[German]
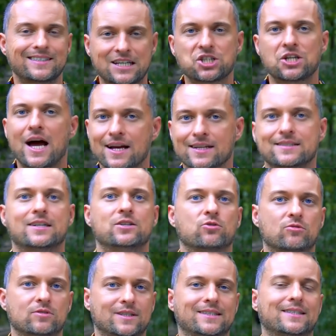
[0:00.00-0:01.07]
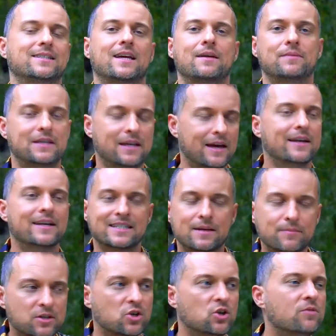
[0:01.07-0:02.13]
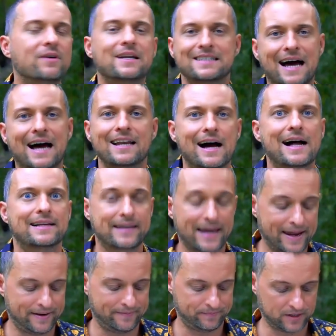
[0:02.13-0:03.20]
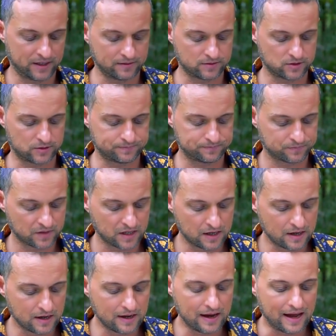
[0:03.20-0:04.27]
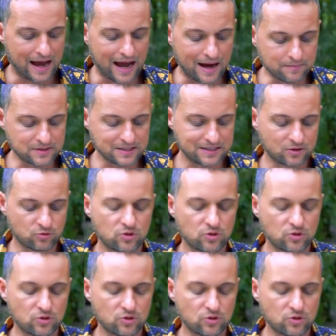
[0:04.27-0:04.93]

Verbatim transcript: ein sehr starkes Antioxidant, das, kann mich, das habe ich genommen, weil das alle halt kennen, ja, so, haben sich der